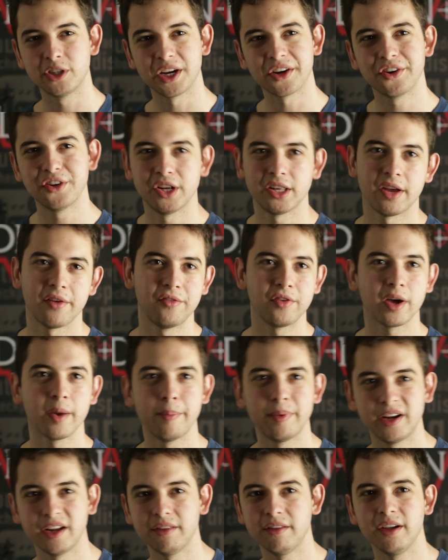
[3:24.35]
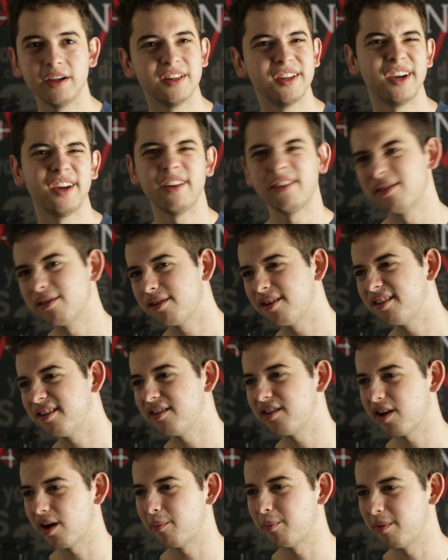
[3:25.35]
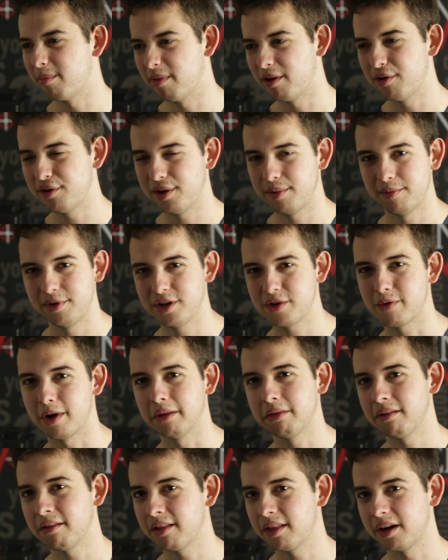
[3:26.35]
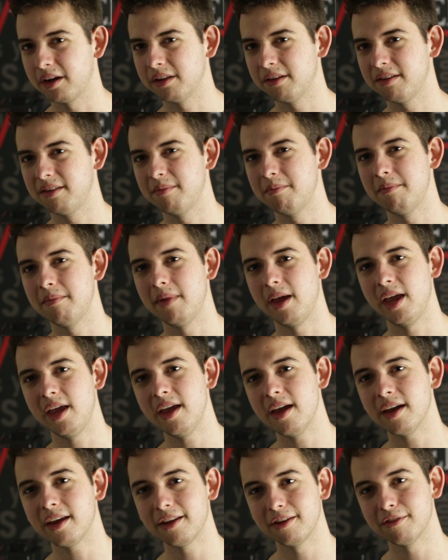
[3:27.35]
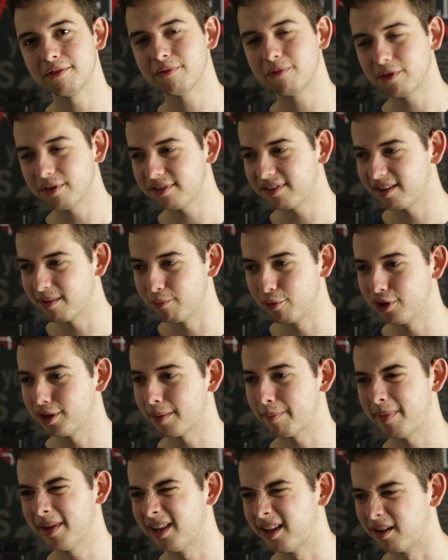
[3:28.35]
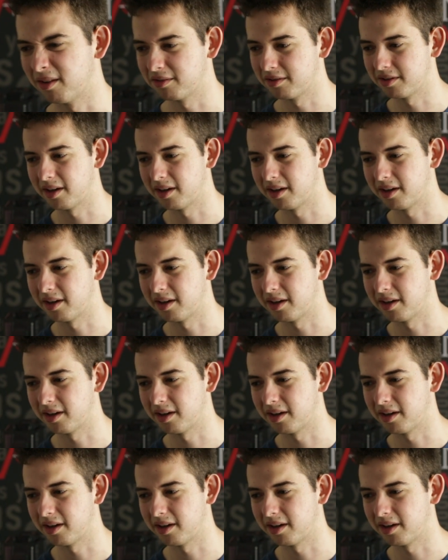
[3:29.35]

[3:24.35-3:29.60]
Já que eu já tava no campeonato inglês, eu quis achar o primeiro time de quatro estrelas e meia que não fosse ser muito apelão,